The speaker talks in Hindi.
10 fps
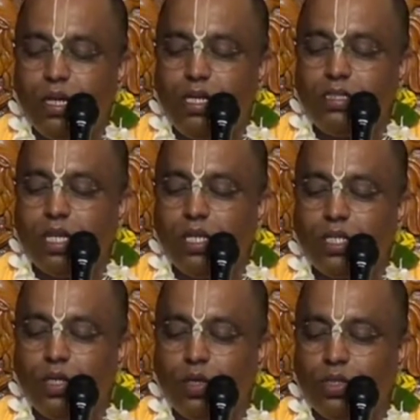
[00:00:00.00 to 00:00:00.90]
न
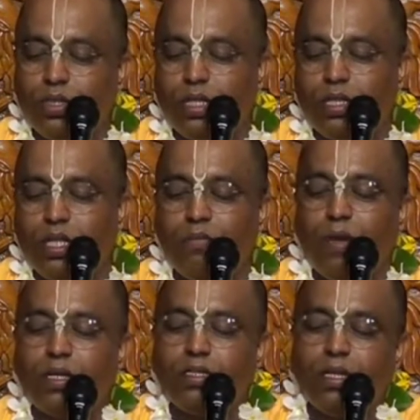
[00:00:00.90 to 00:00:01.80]
संशयोत्र तद
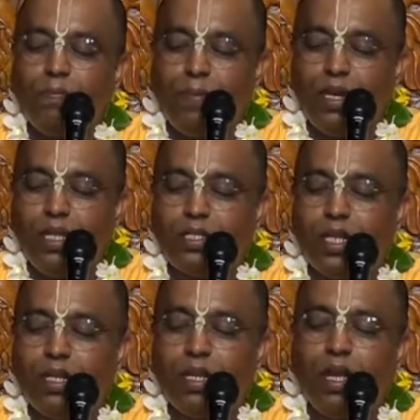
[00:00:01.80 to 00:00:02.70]
भक्त
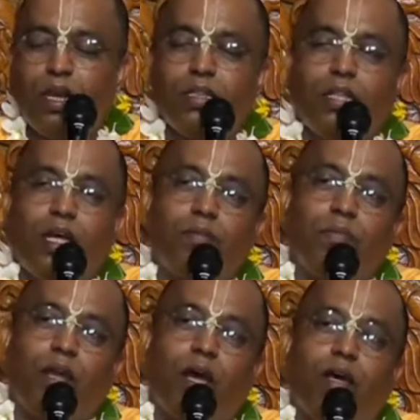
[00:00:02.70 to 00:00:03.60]
परिचर्या
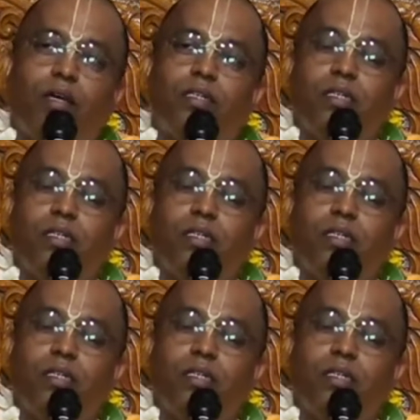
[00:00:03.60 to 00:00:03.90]
रतात्मना